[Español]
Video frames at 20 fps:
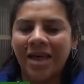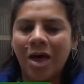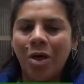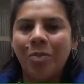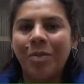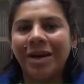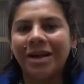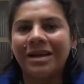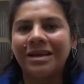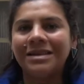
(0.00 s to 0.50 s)

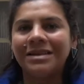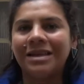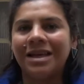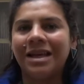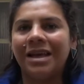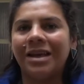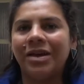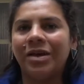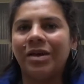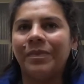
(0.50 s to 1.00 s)
dado para que
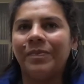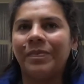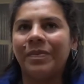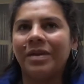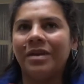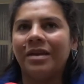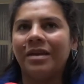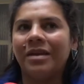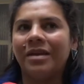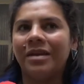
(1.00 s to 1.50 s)
se
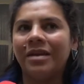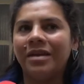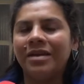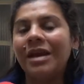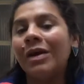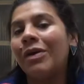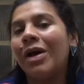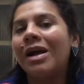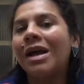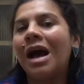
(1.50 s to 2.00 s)
eh,
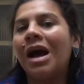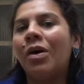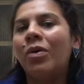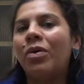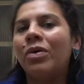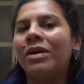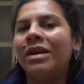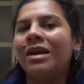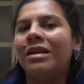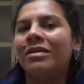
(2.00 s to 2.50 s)
lleve a
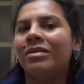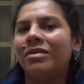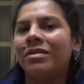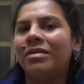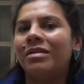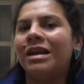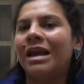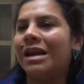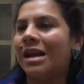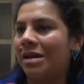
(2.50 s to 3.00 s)
cabo en,
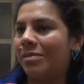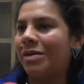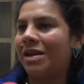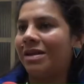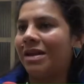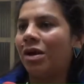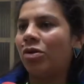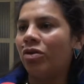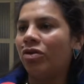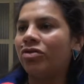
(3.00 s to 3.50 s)
el
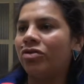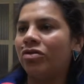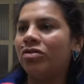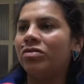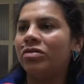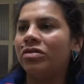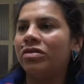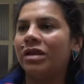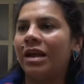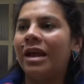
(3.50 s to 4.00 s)
mes de agosto.
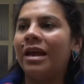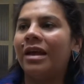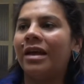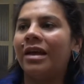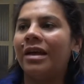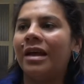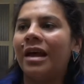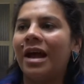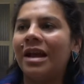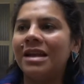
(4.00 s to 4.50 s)

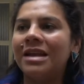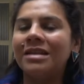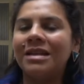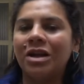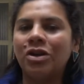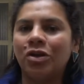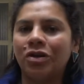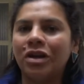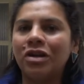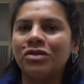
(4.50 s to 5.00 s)
al
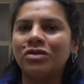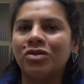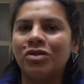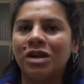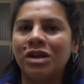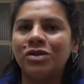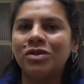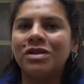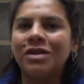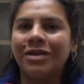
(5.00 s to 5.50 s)
interior de los
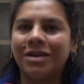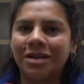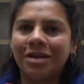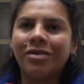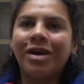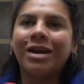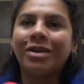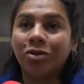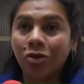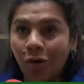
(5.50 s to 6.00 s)
colegios se va a
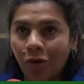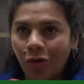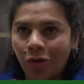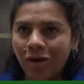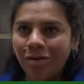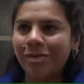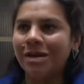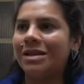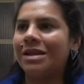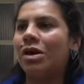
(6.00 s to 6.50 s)
trabajar todo
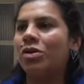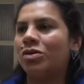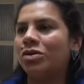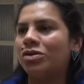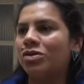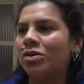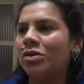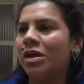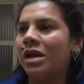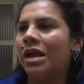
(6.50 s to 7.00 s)
el mes de
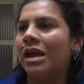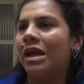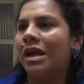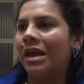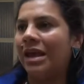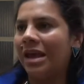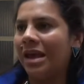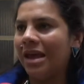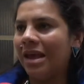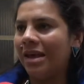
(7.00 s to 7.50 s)
agosto
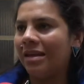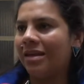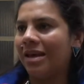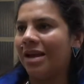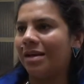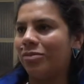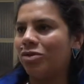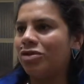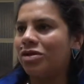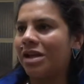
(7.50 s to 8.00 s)
y
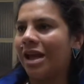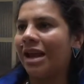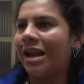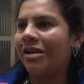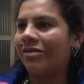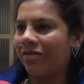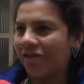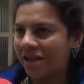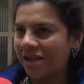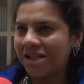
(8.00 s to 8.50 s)
digamos que
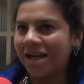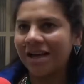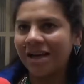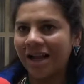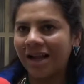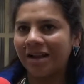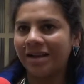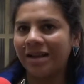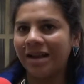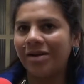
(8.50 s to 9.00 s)
la fecha
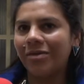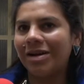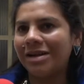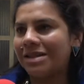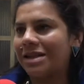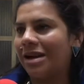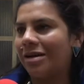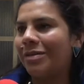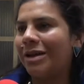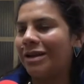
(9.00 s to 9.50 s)
grande va a
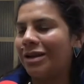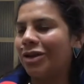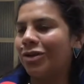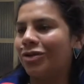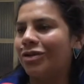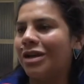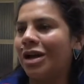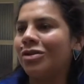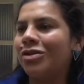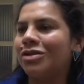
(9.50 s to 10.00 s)
ser el
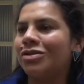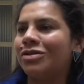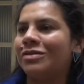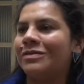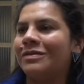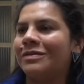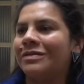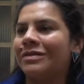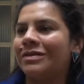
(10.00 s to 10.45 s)
22 de agosto.